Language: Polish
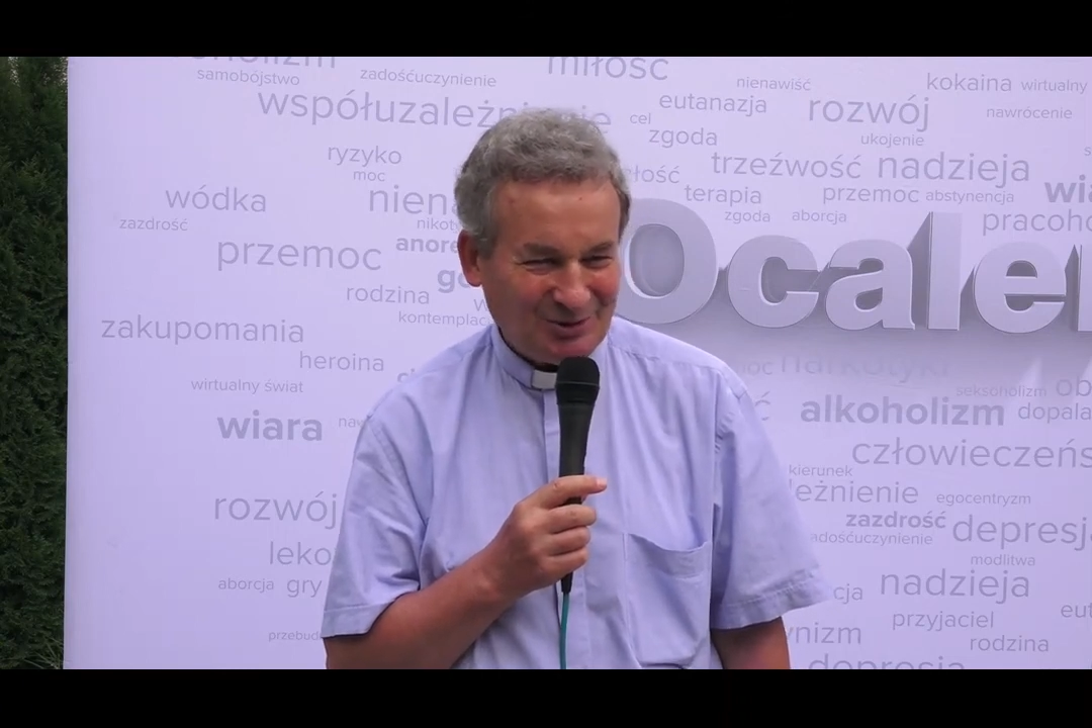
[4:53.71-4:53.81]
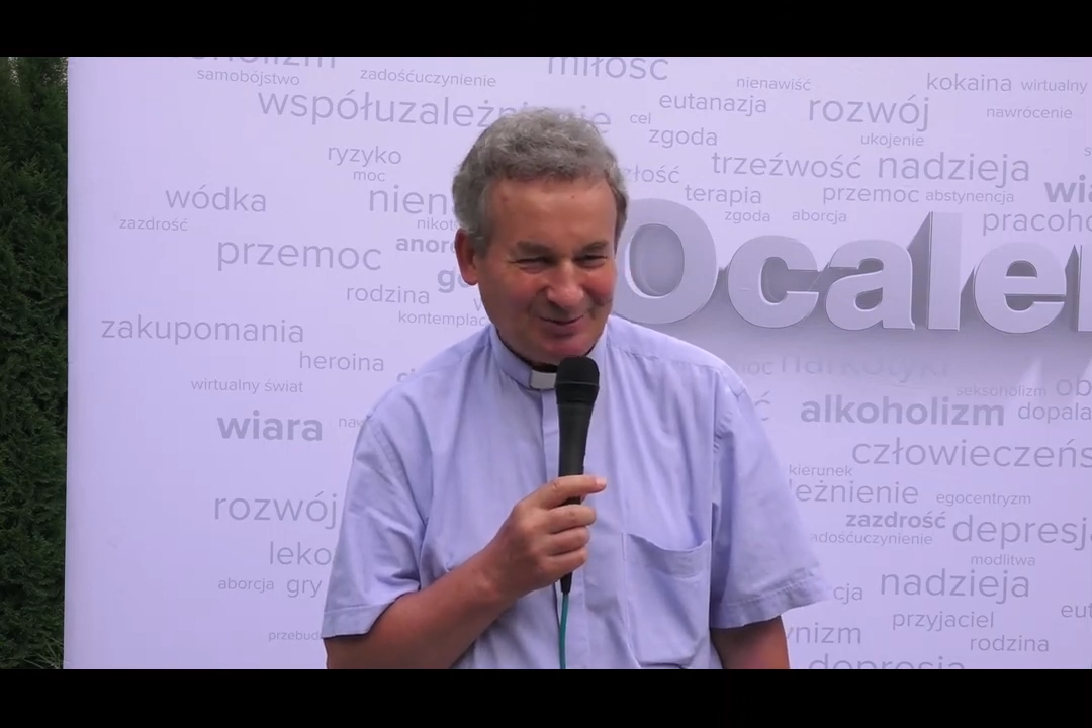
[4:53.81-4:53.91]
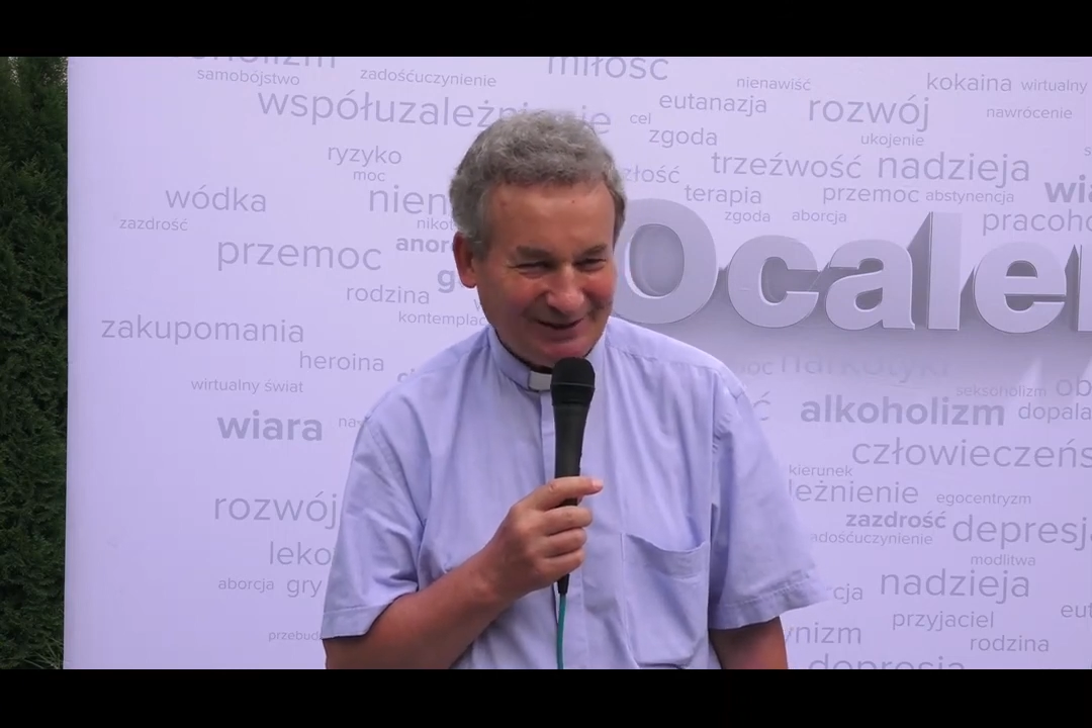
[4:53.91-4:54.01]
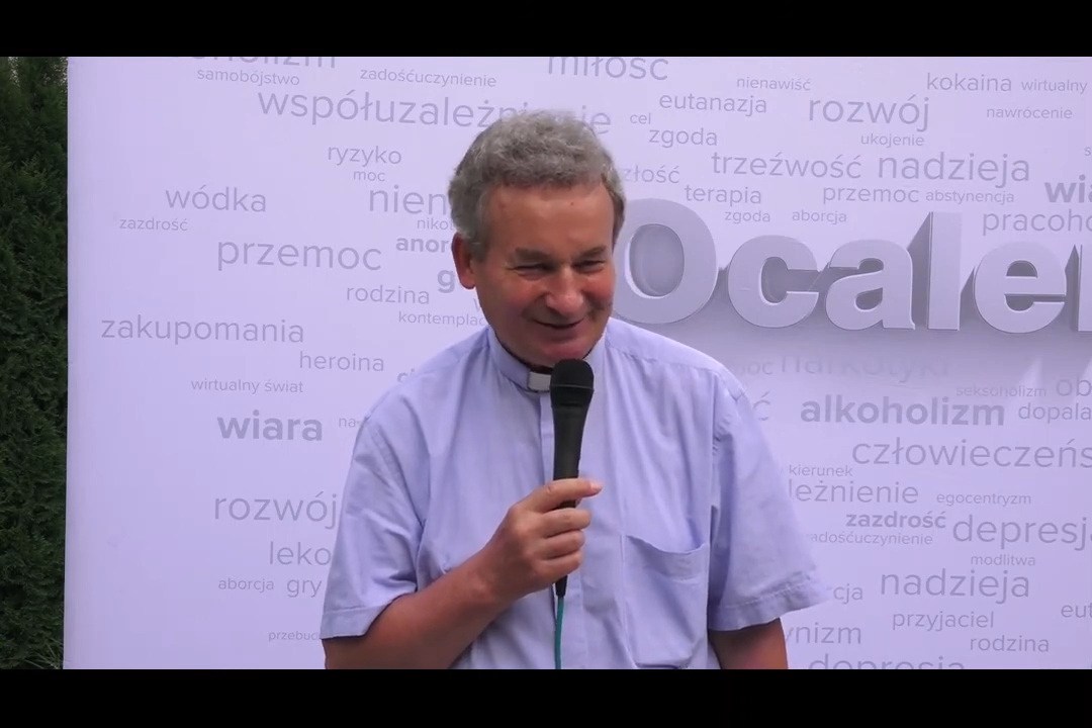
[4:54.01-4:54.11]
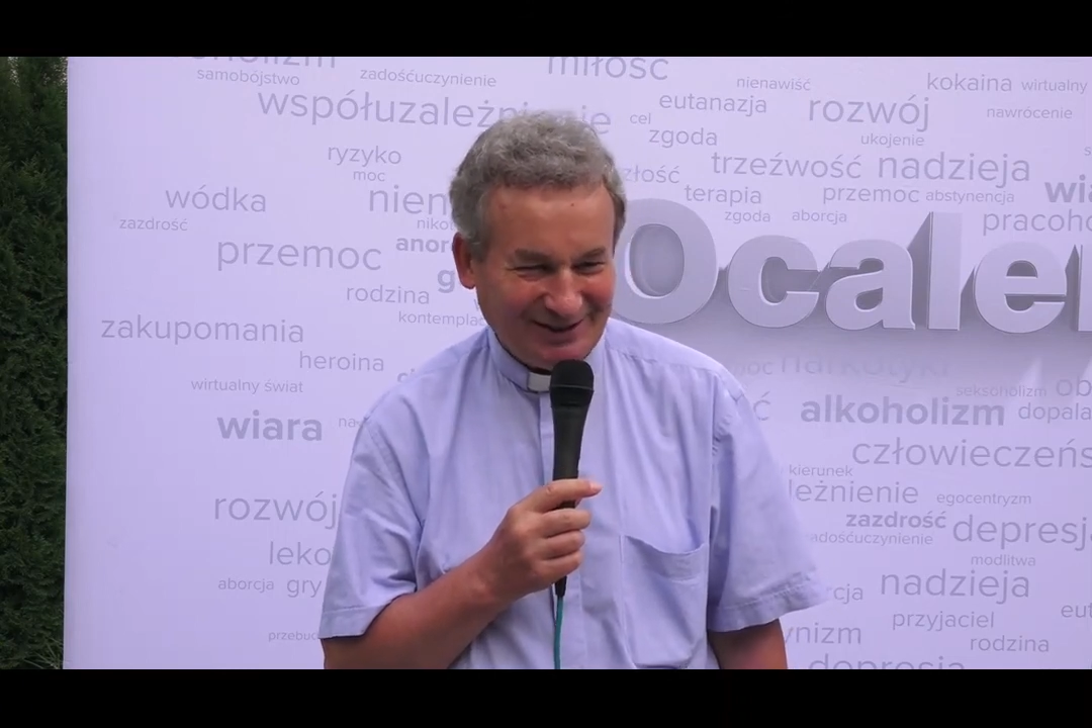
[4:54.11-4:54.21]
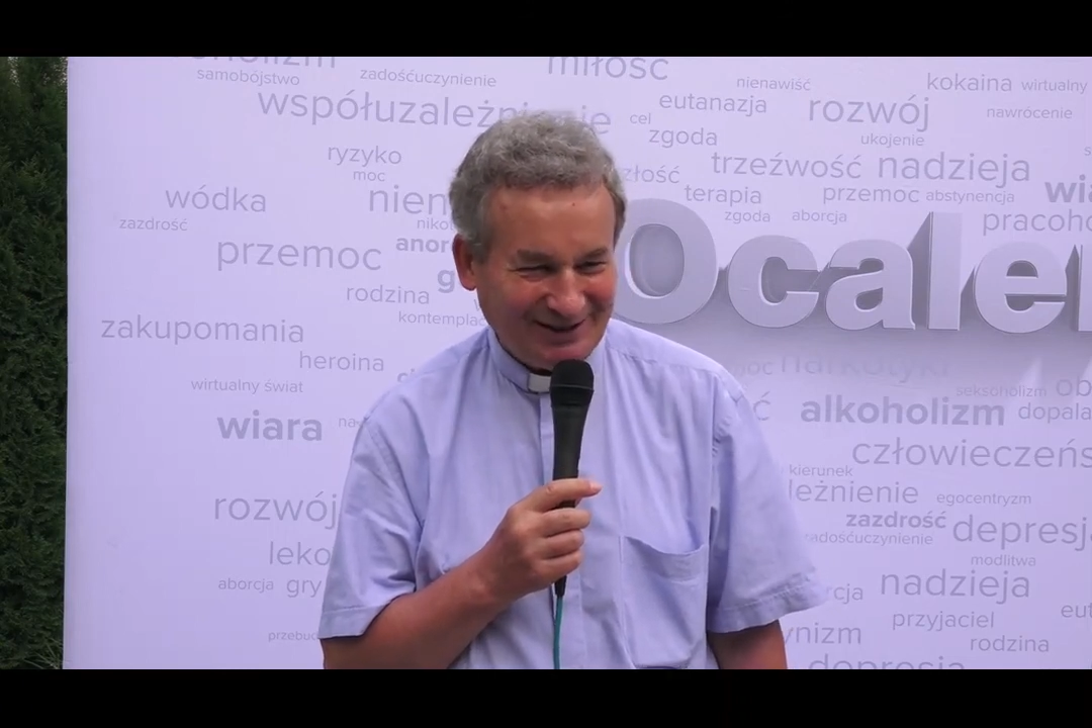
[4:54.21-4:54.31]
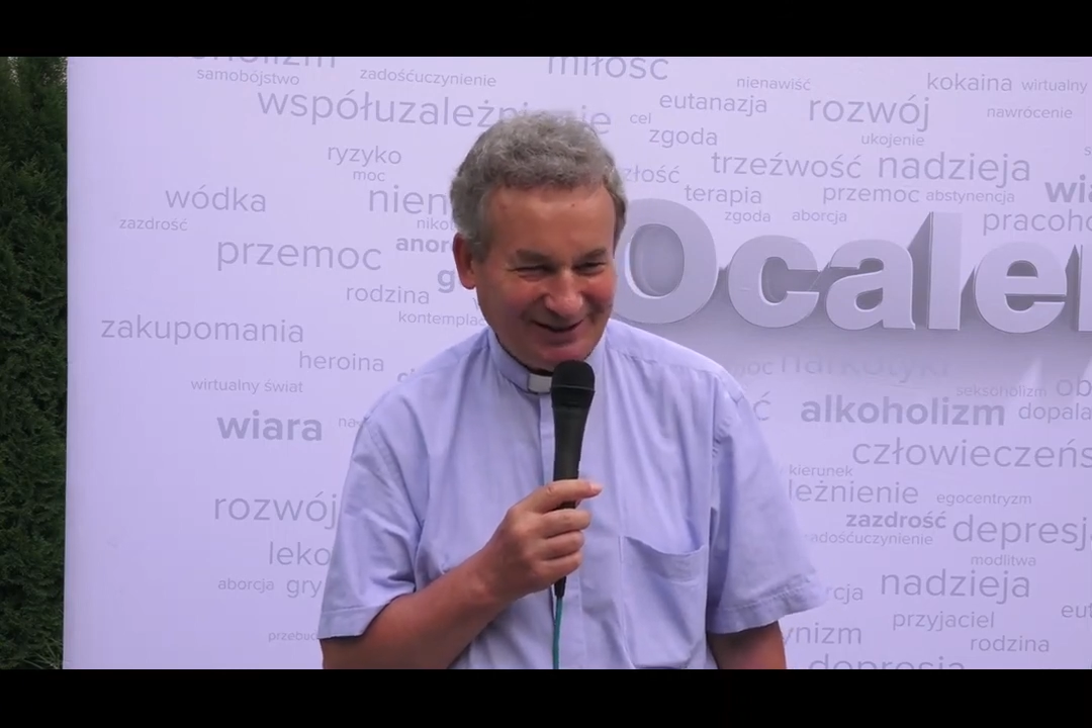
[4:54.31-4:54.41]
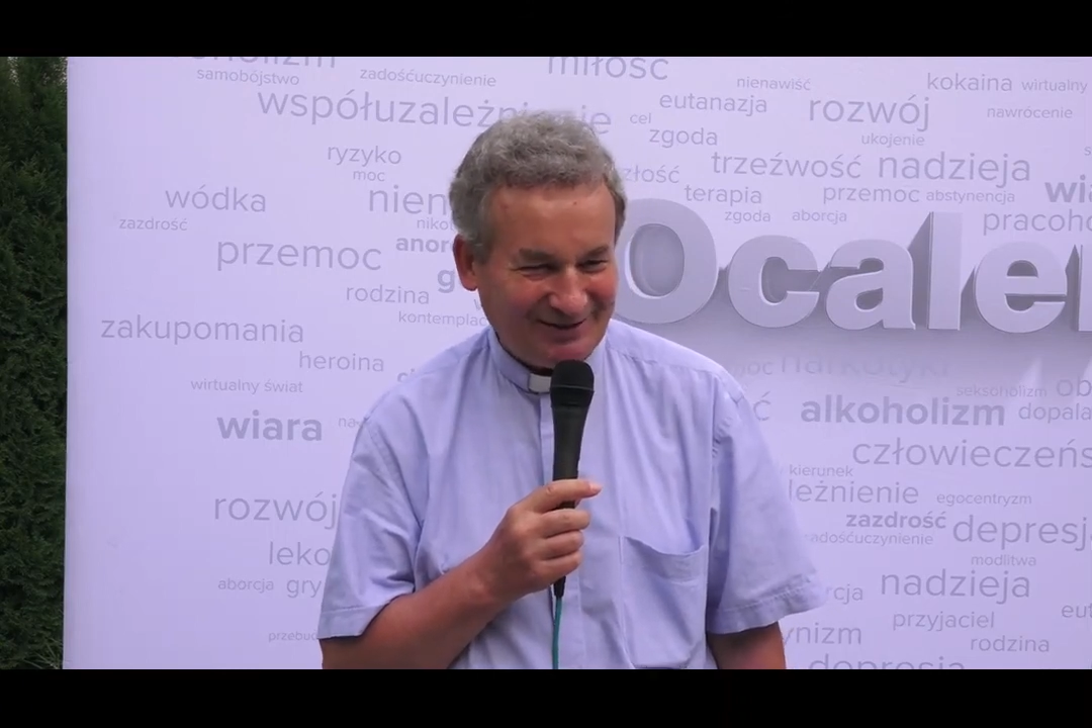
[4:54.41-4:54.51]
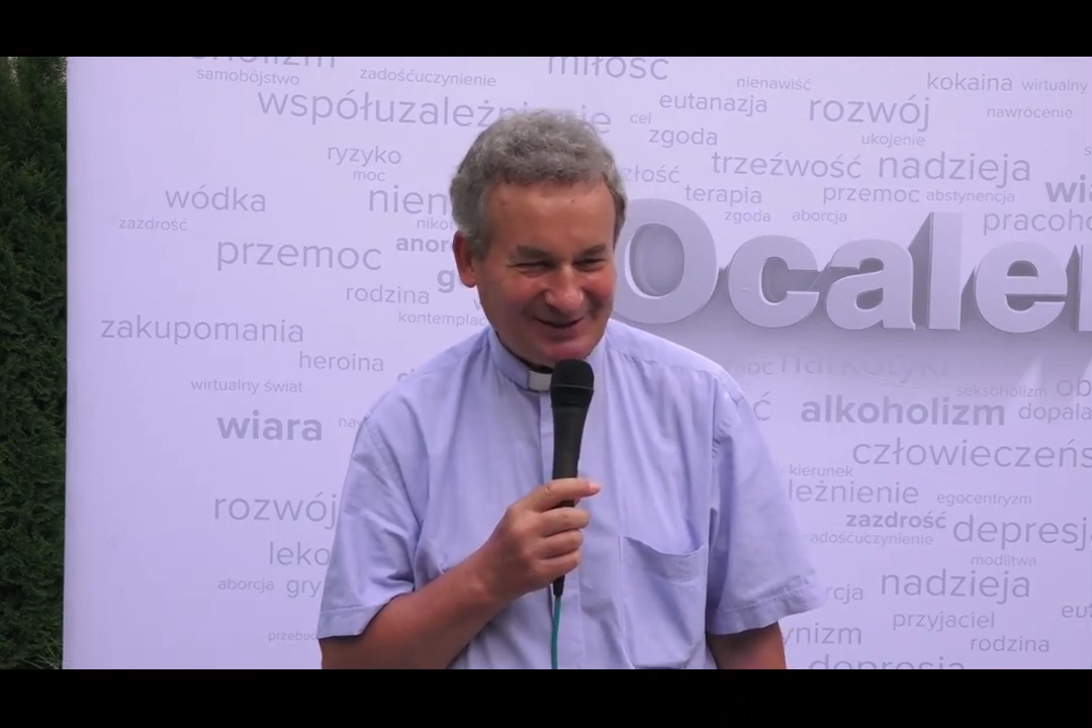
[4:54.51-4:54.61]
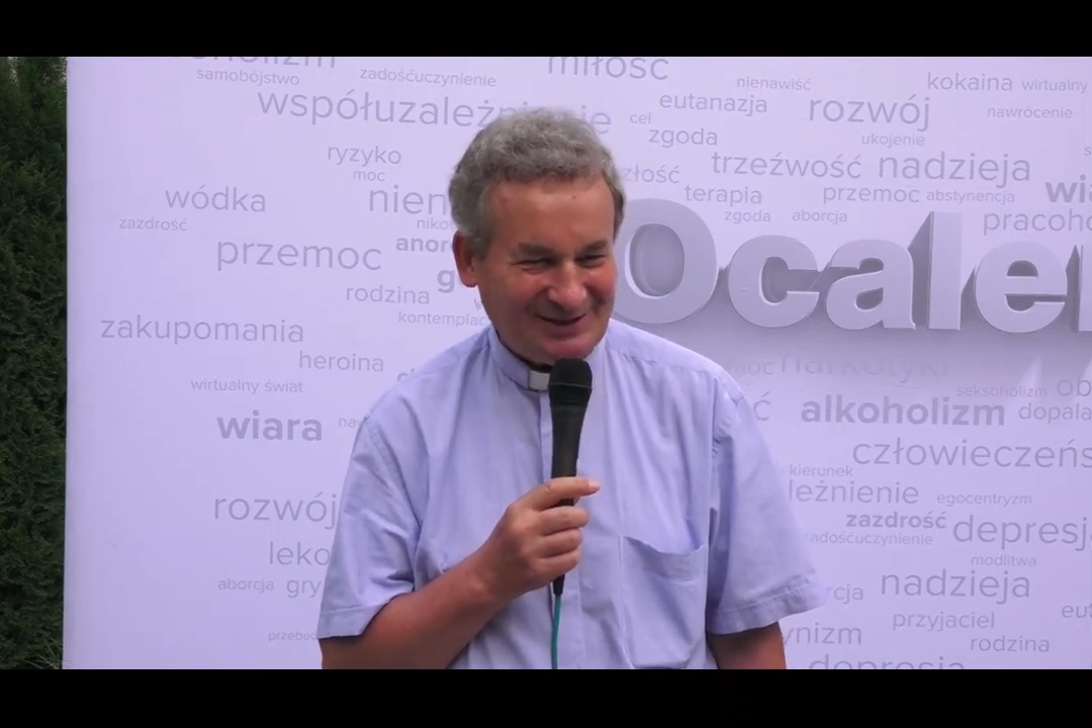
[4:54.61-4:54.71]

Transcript: i prawdę nie, nie,